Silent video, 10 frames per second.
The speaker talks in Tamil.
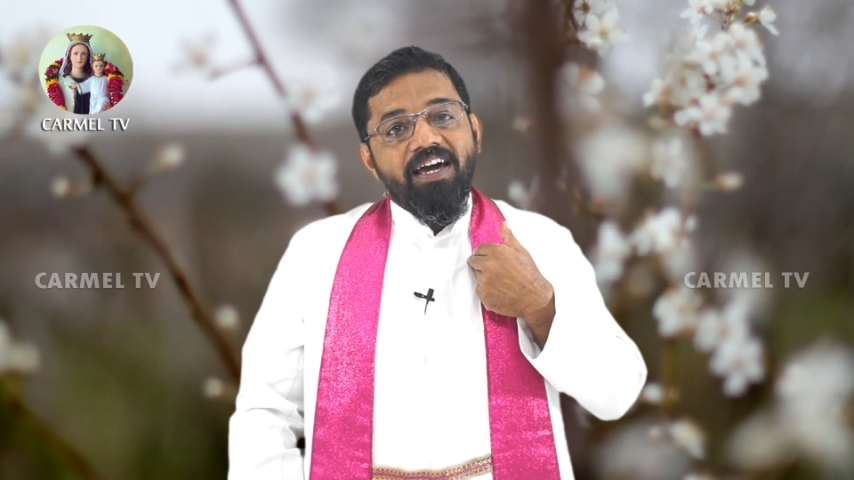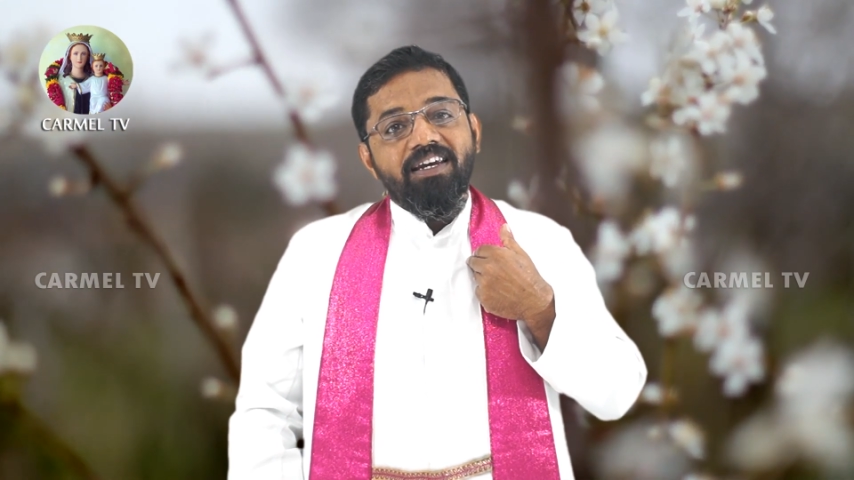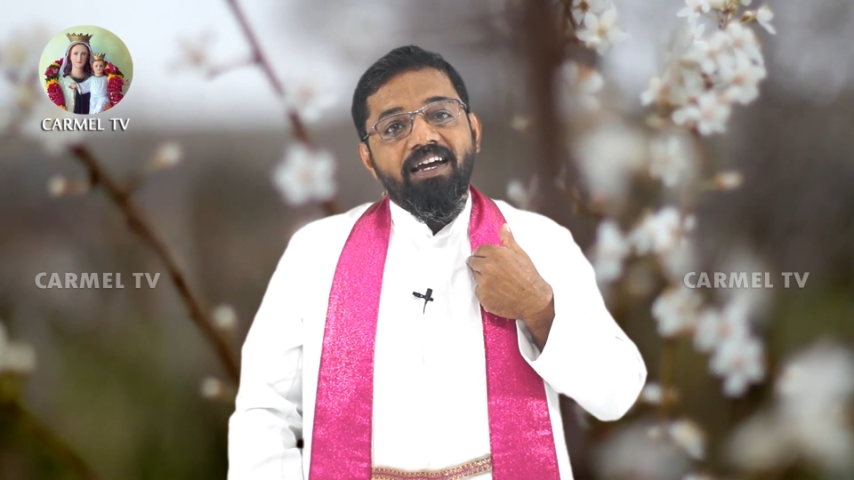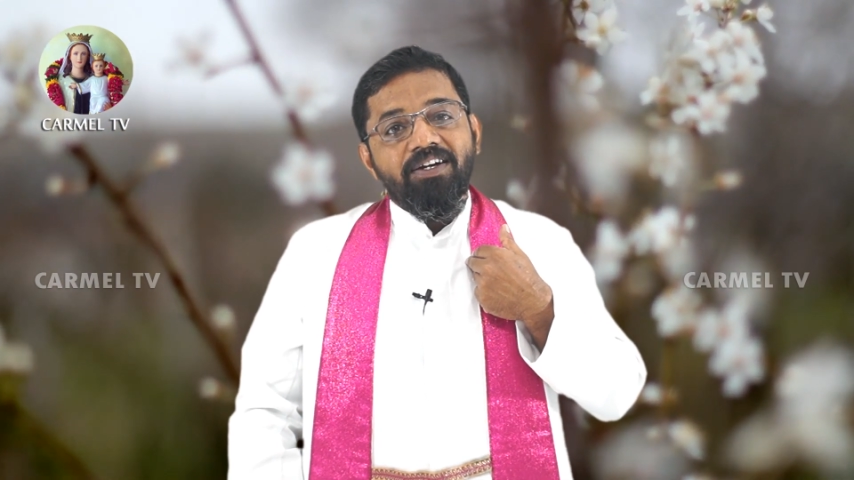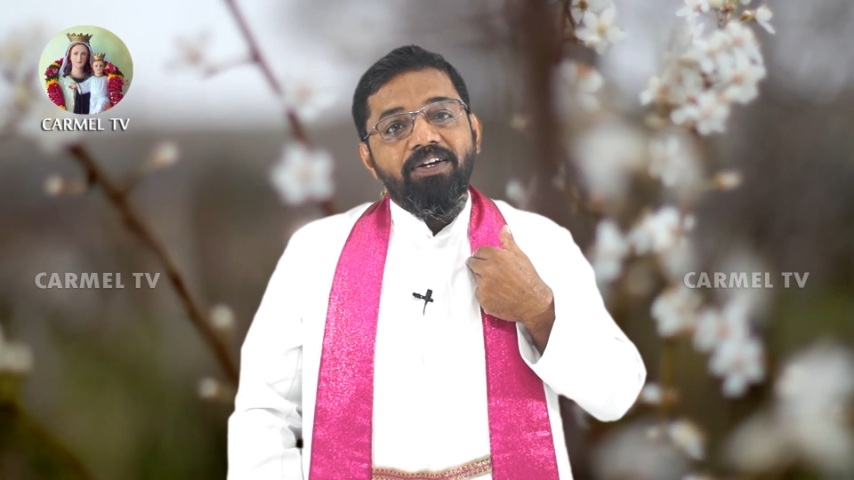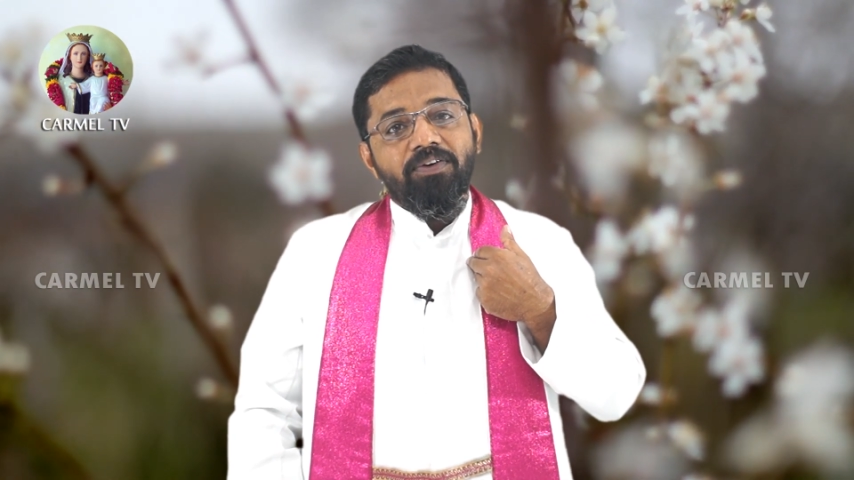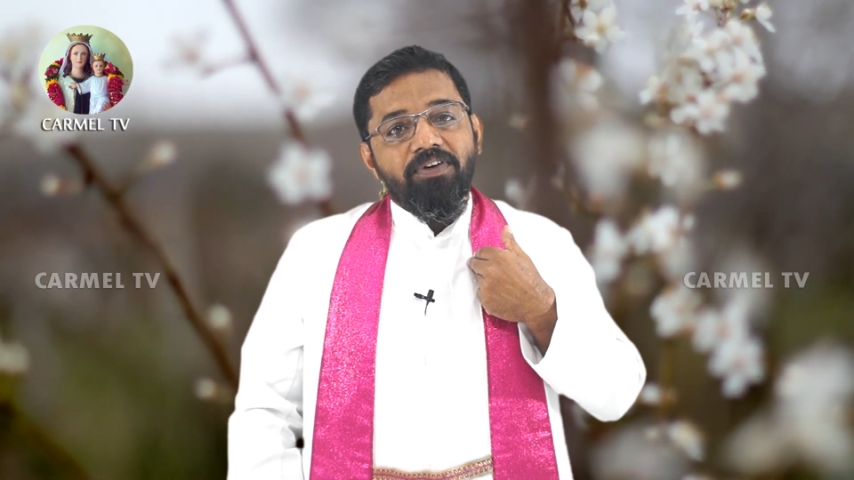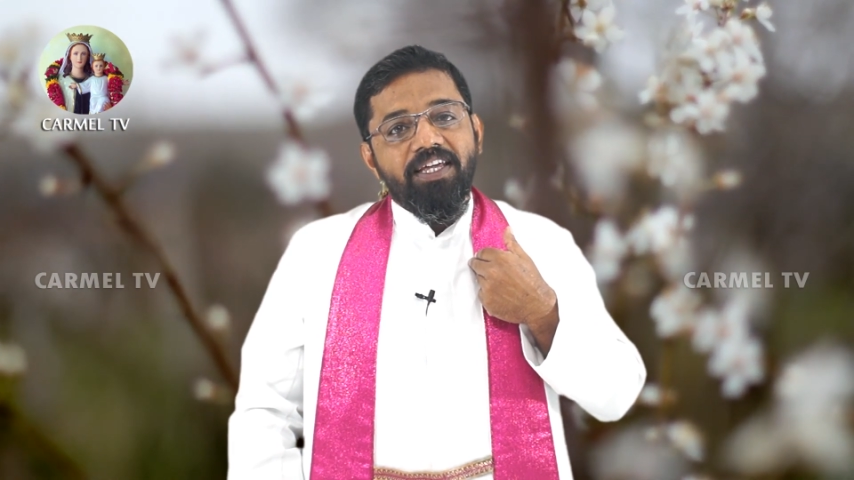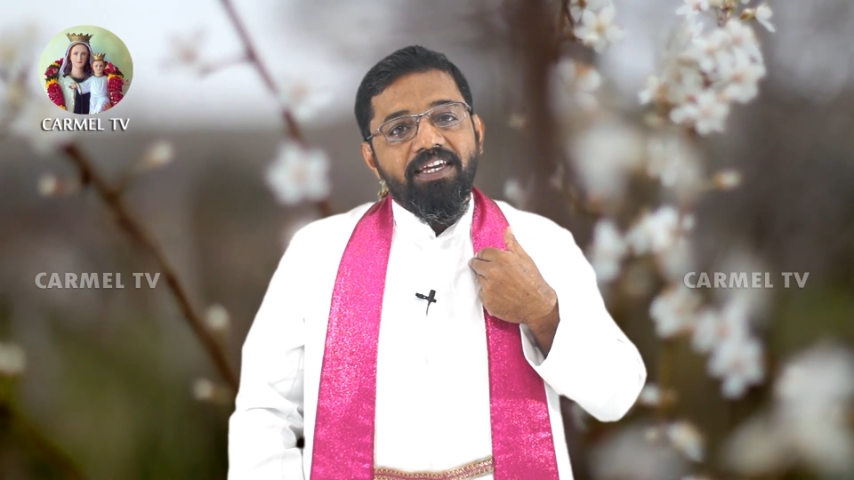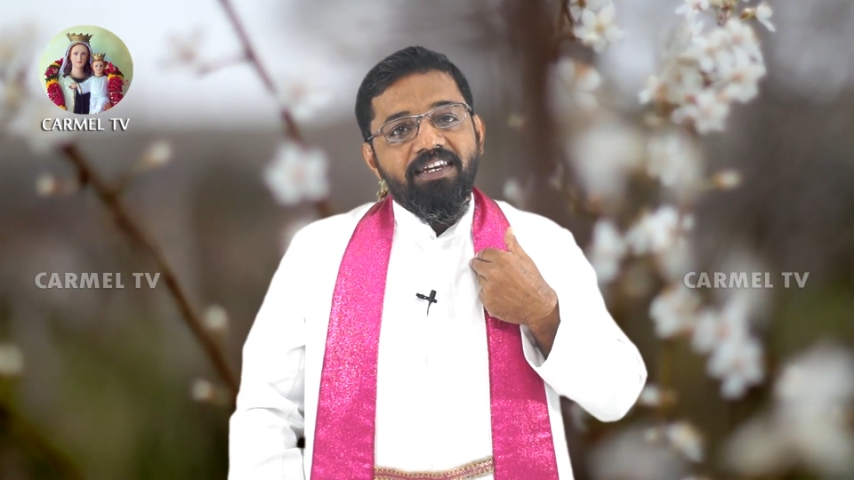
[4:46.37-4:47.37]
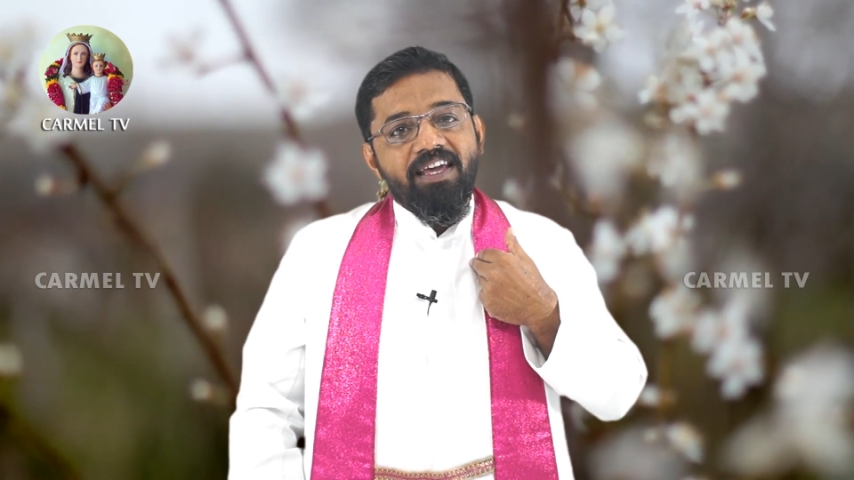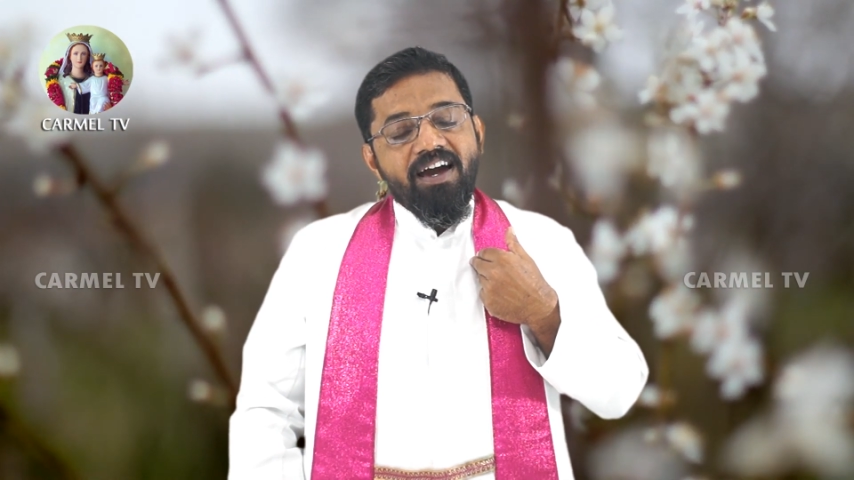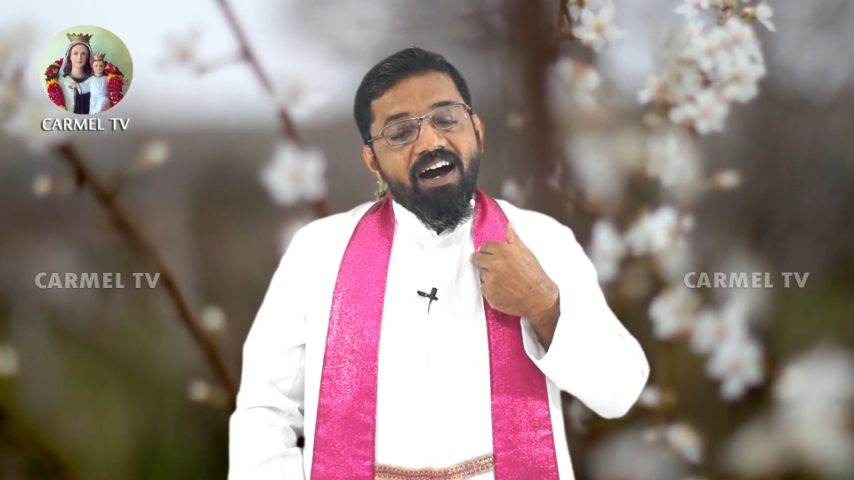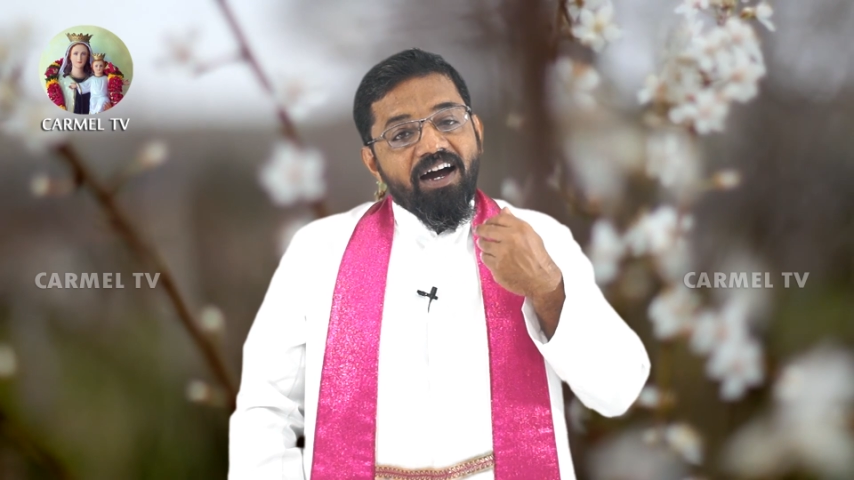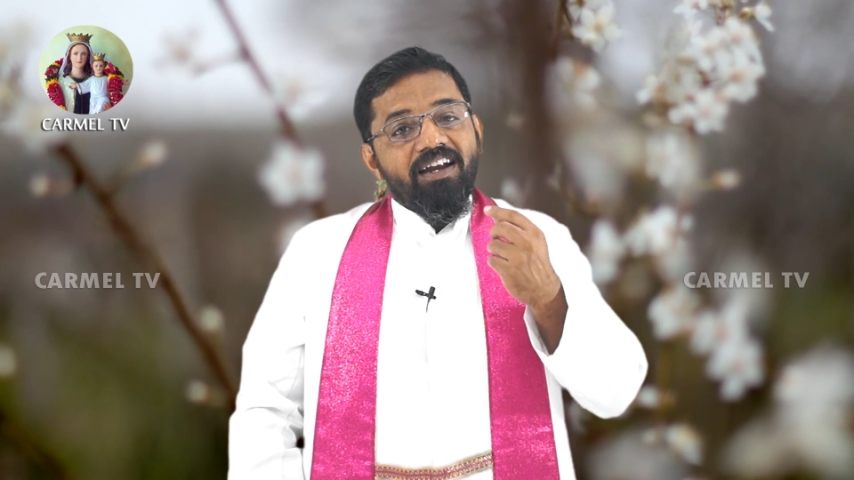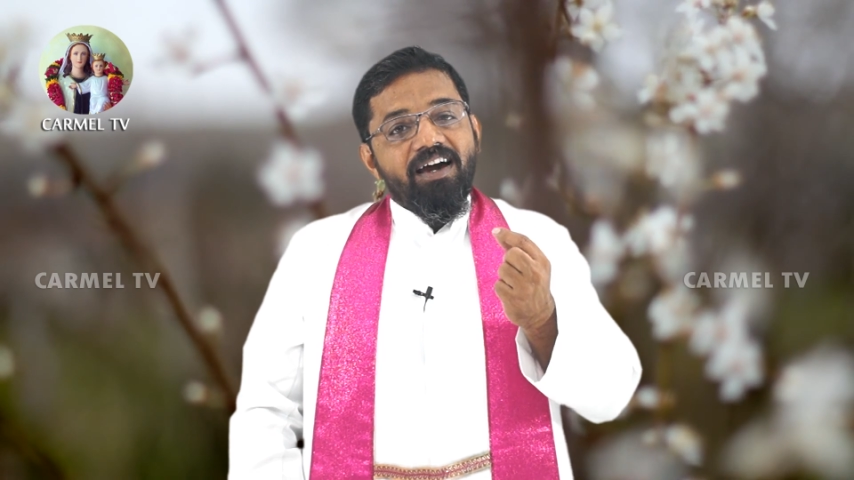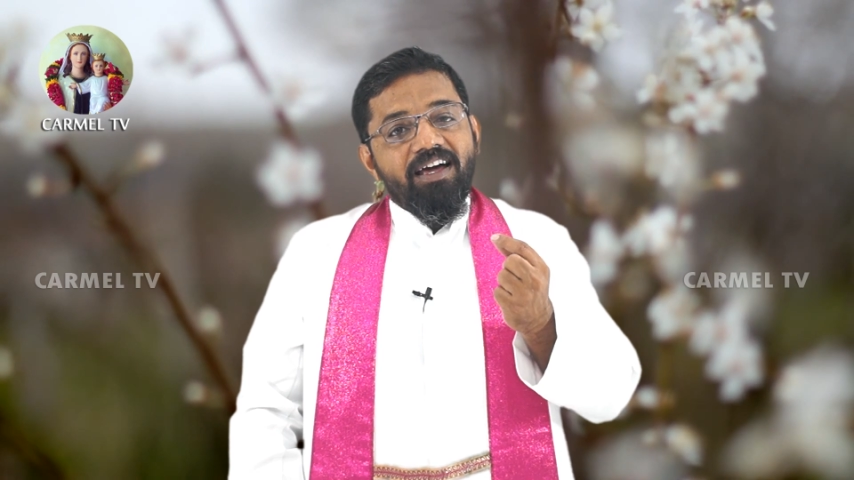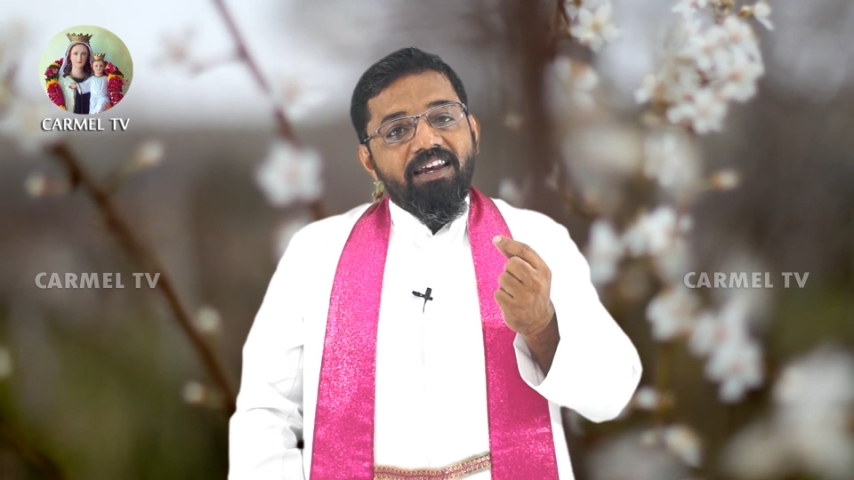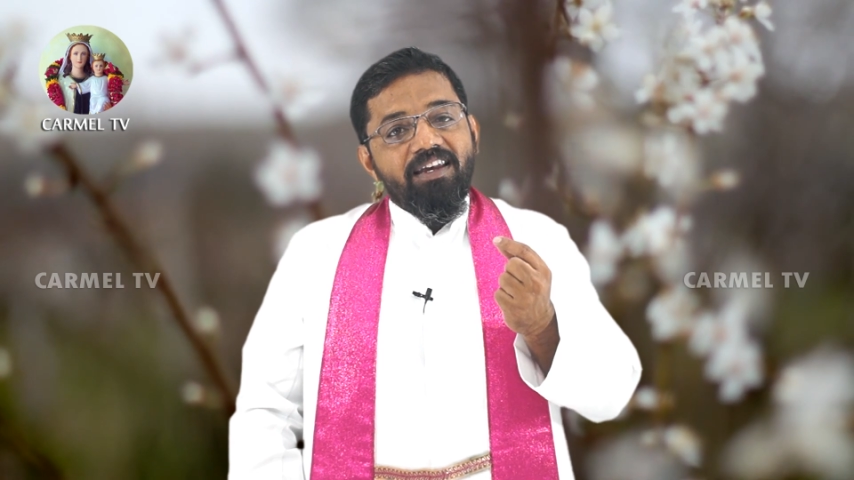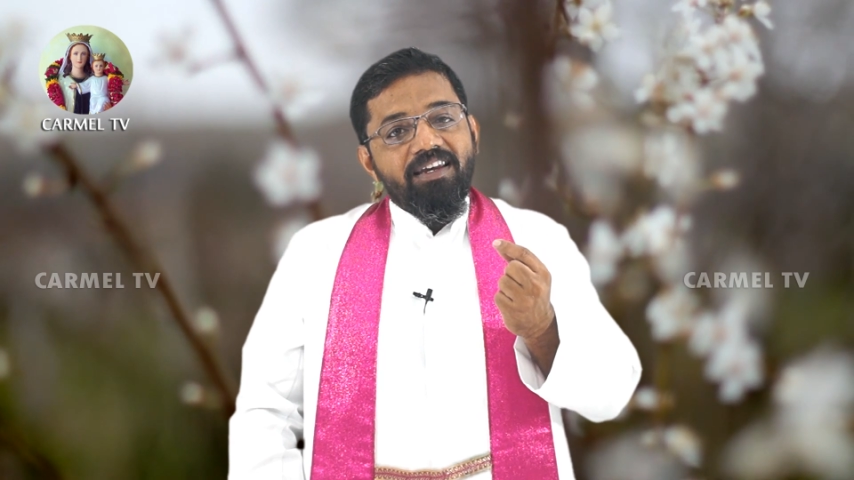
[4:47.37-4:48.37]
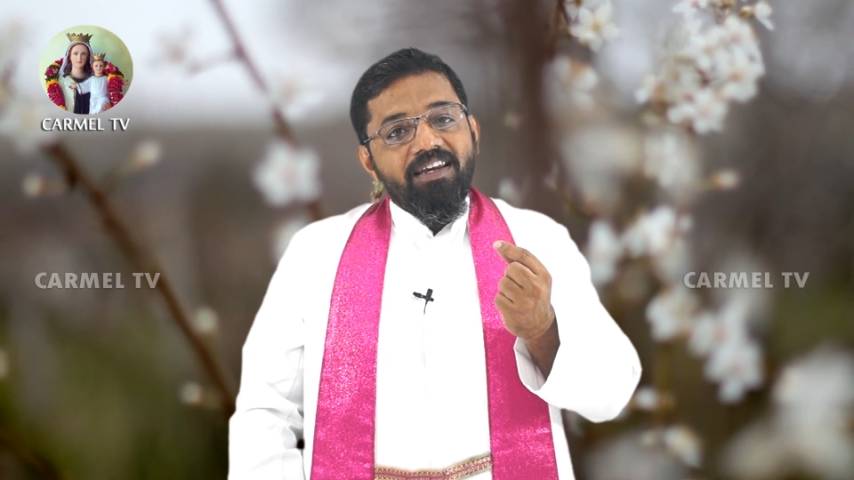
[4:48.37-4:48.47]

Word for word: நான் கண்டு கொண்டேன் ஆனால்